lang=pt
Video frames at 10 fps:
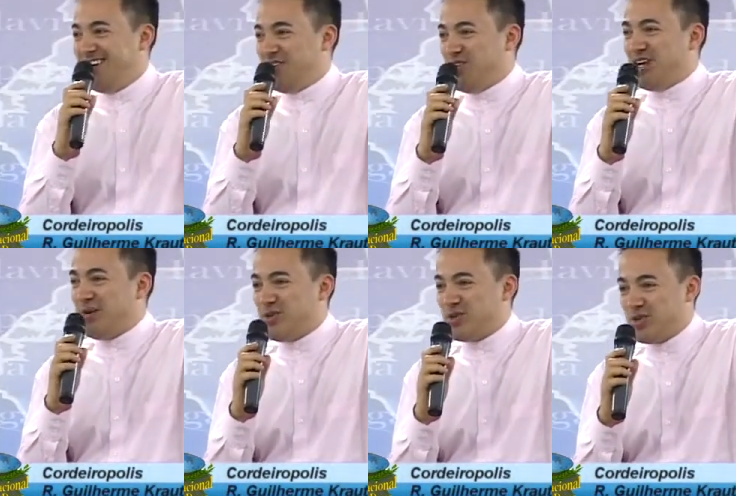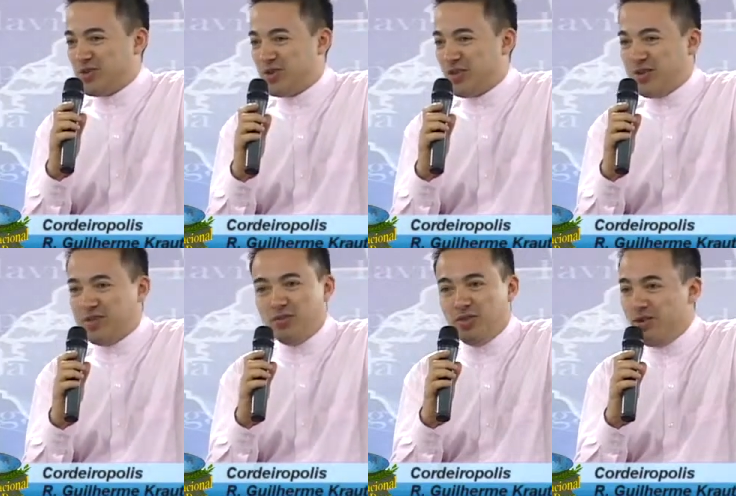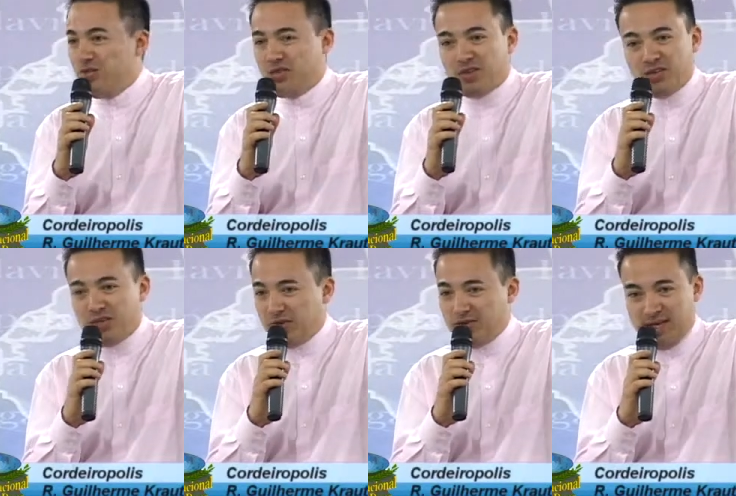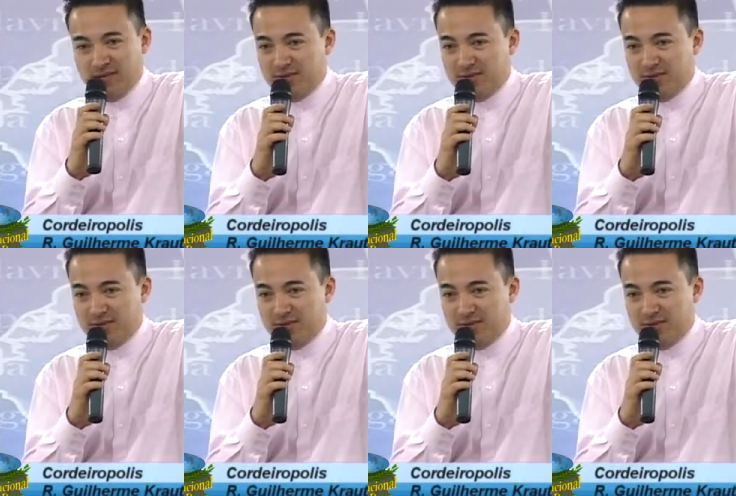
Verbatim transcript: Diga a pessoa do seu lado: eu não vou ser um derrotado.